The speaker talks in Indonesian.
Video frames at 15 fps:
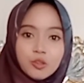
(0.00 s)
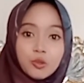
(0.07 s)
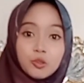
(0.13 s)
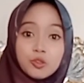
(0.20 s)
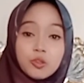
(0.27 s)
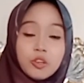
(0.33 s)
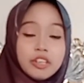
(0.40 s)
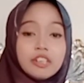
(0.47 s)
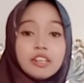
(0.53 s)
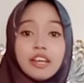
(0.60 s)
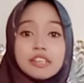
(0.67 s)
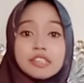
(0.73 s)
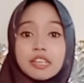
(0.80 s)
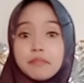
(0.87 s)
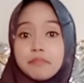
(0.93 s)
untuk
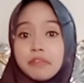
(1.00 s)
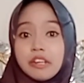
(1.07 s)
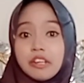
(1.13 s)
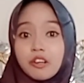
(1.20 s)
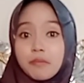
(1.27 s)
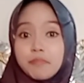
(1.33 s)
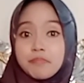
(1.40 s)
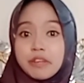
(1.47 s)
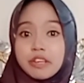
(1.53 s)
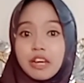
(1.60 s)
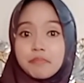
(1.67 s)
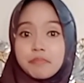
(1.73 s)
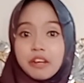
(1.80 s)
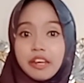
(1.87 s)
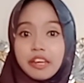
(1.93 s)
ila sabili
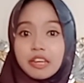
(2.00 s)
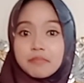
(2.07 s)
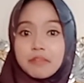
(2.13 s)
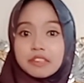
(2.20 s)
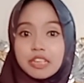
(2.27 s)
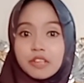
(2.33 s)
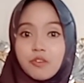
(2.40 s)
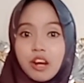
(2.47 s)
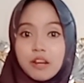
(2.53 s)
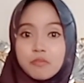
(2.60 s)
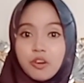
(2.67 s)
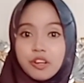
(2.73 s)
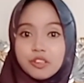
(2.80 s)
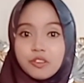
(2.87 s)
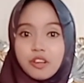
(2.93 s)
rabbika bil hikmati wal
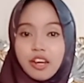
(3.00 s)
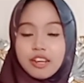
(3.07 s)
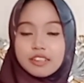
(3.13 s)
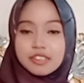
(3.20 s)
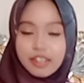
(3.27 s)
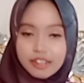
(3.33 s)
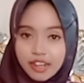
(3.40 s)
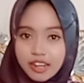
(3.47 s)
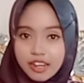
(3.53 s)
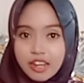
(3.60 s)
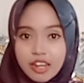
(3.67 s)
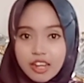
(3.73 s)
hasanah